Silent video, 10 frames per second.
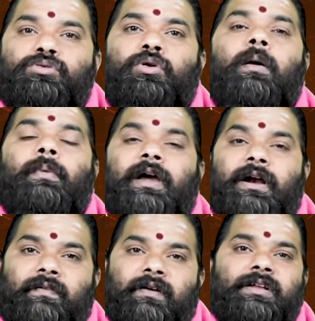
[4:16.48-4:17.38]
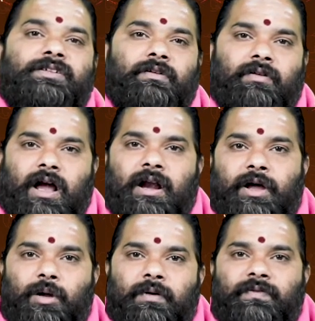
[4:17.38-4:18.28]
సుఖమైనటువంటి జీవనాన్ని
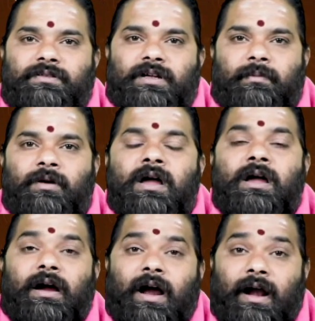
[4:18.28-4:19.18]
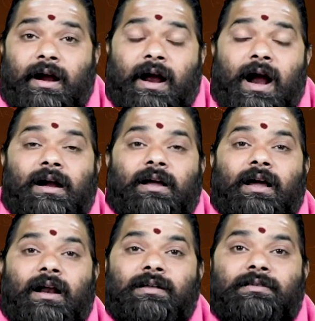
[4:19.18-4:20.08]
అనుభవించడం కర్కాటక
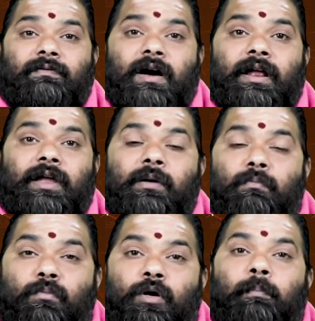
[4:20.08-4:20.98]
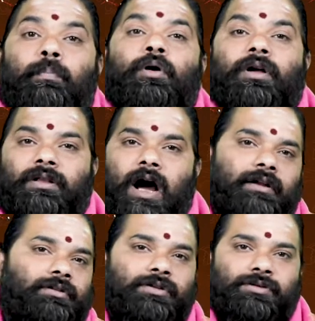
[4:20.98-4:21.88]
రాశి వారికి మొప్పుకు
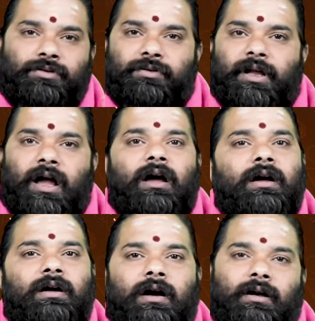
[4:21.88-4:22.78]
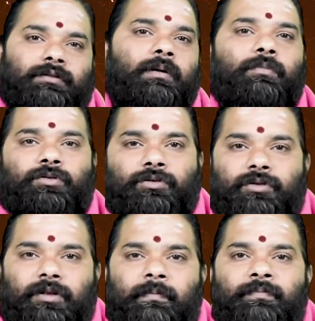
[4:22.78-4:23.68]
దారి తీస్తుందిగా
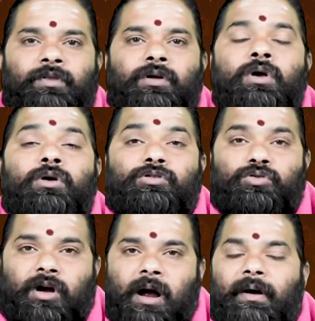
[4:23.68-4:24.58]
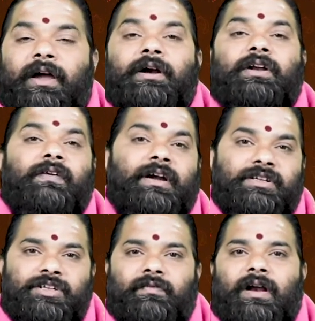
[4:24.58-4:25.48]
అర్థమవుతోంది సుఖమైనటువంటి
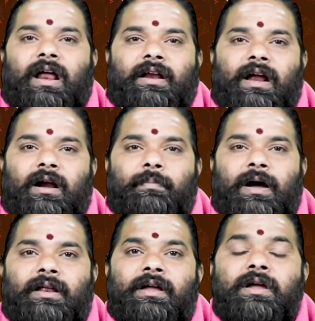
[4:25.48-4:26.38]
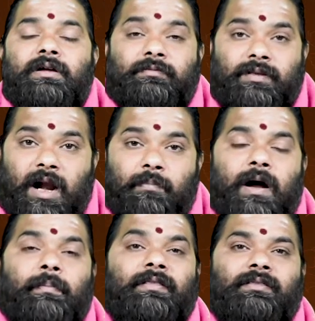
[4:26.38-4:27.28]
జీవనాన్ని గడపాలి
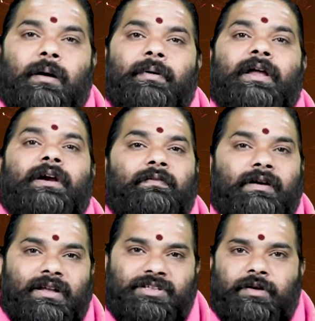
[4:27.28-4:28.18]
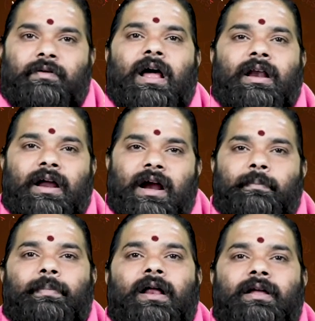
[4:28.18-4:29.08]
ధర్మబద్ధమైనటువంటి జీవనాన్ని
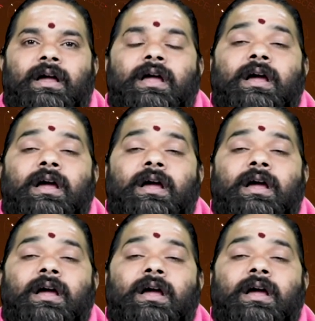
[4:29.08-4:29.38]
గడపాలి